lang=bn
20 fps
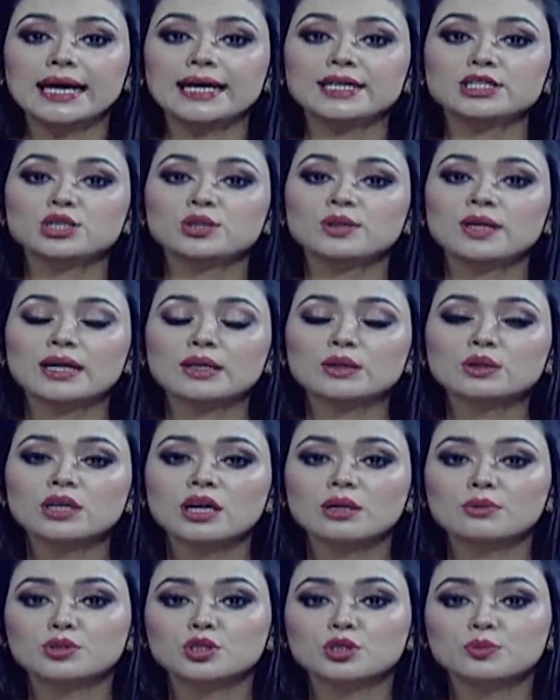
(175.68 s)
এই ছিল
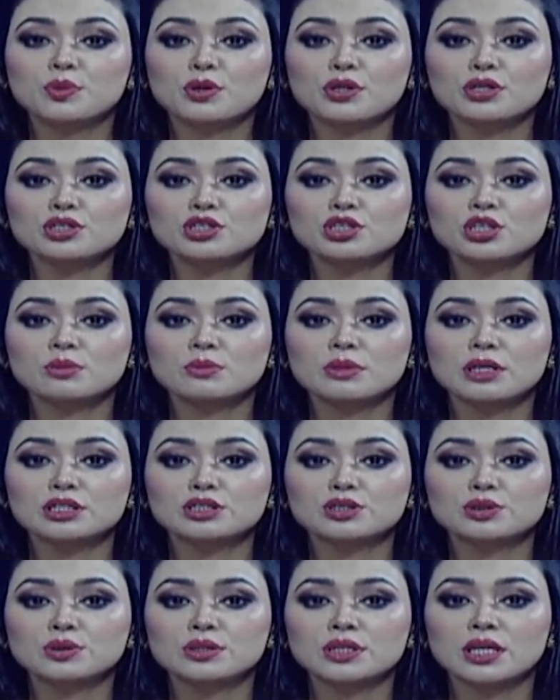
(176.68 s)
এখনকার মতো পরের
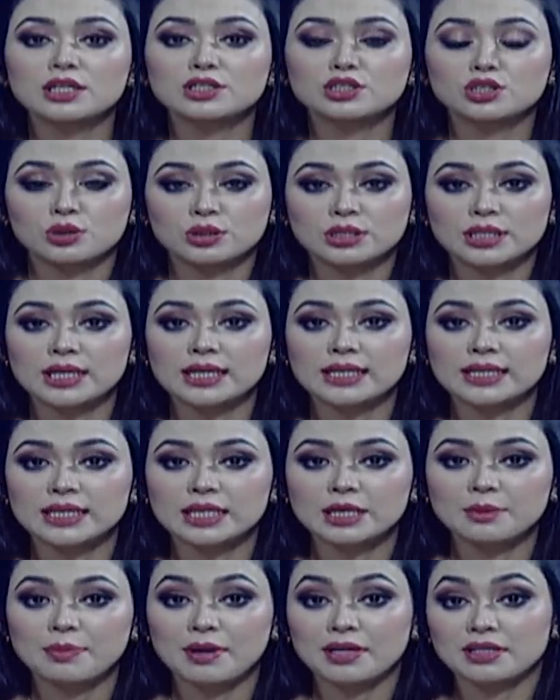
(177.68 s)
সংবাদ সন্ধ্যা ছটা এর
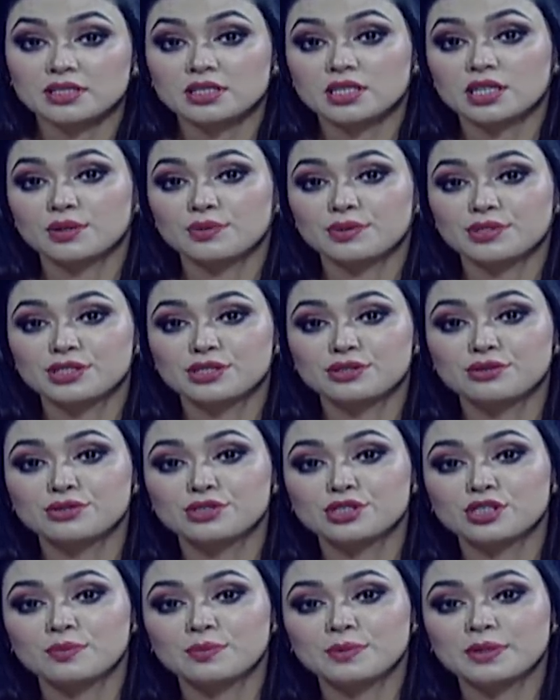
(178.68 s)
আগে পাঁচটায় রয়েছে
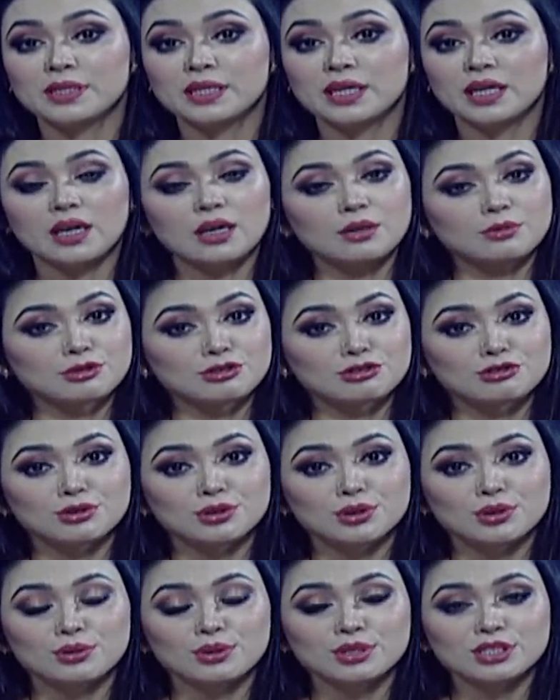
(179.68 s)
নিউজ টপতে দেখার আমন্ত্রণ
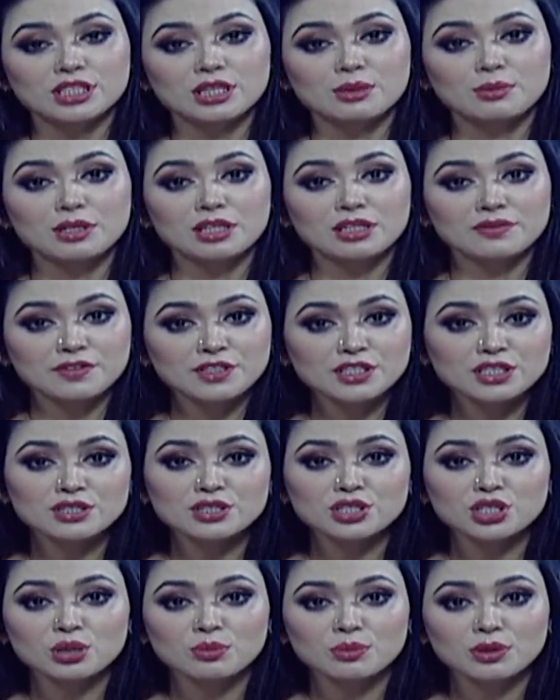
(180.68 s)
রইল এছাড়া
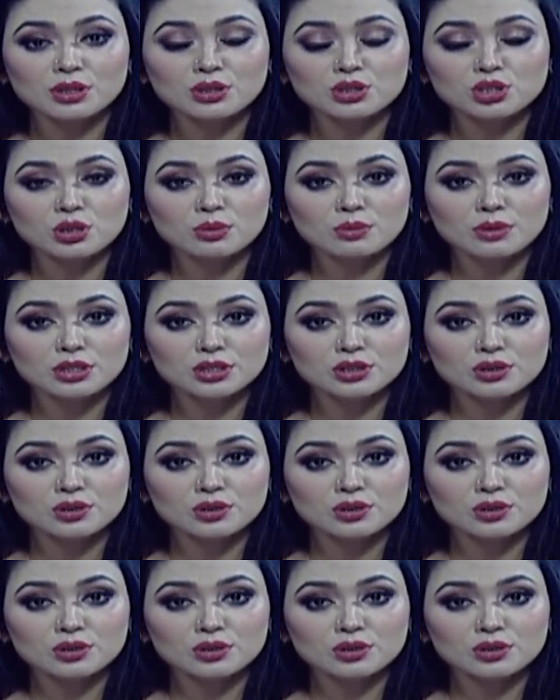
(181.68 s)
বাংলাভিশন সংবাদের সংবাদ